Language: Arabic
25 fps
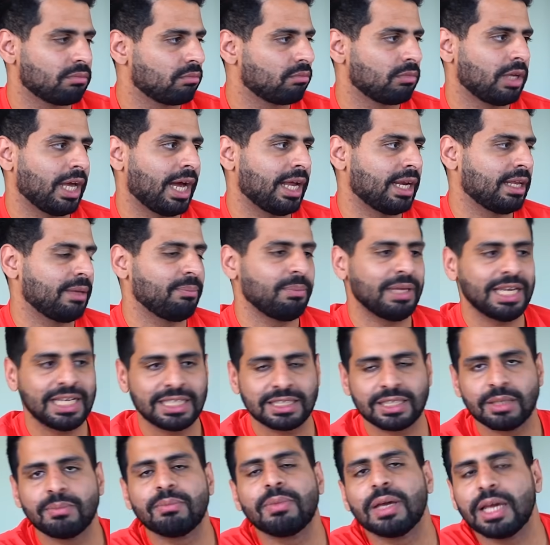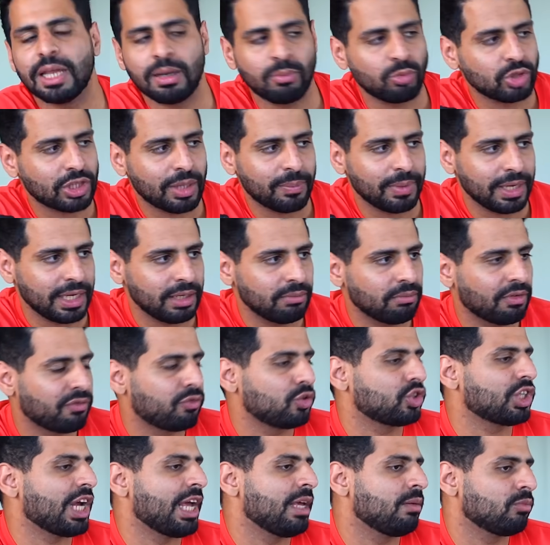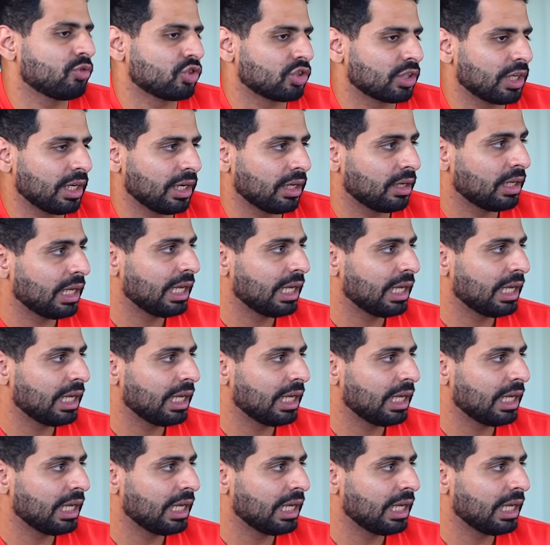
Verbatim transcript: يعني بيجذب المتابعين ما فيهوش اي مشكله